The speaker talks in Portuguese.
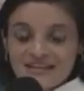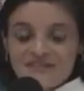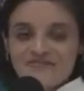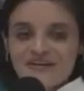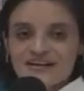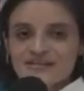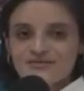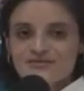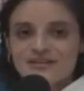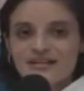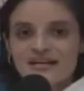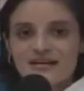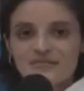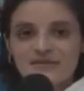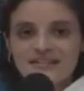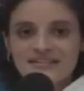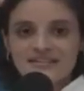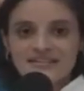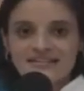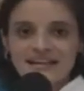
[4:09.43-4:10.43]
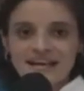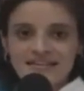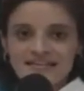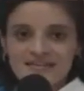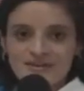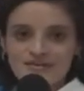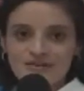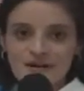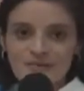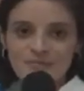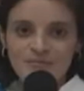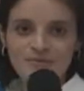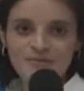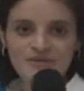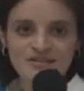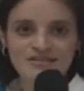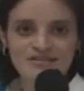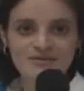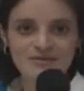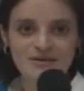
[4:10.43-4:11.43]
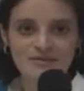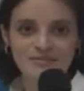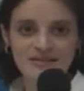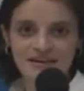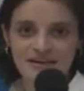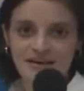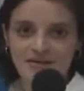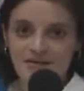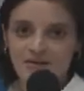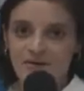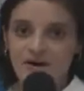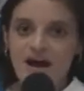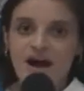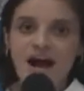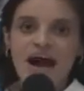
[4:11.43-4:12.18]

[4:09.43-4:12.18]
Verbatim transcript: e faz única apresentação na PUC São Gabriel.